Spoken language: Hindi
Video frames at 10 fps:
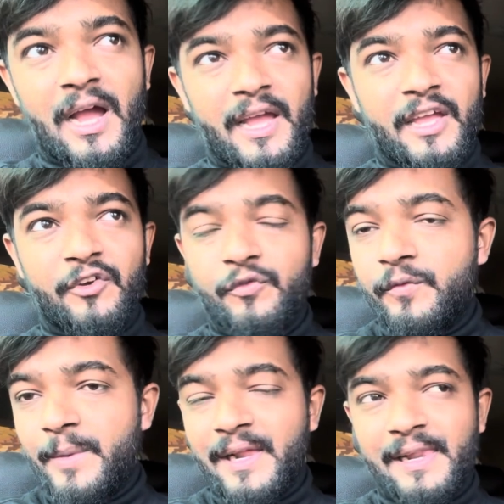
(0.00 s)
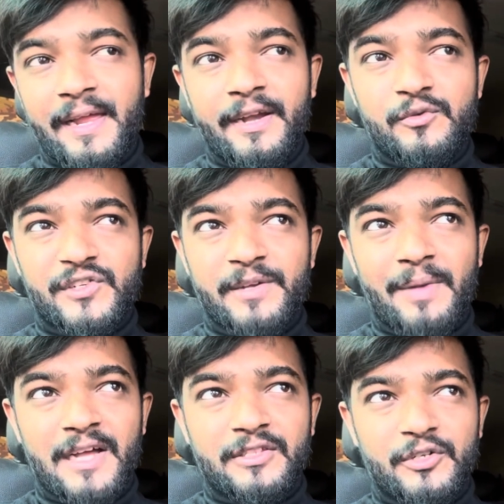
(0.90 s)
आई हैव माई लैंड उसकी
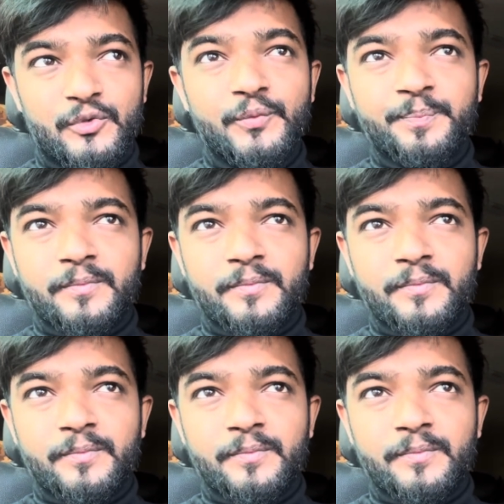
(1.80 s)
बात करूँ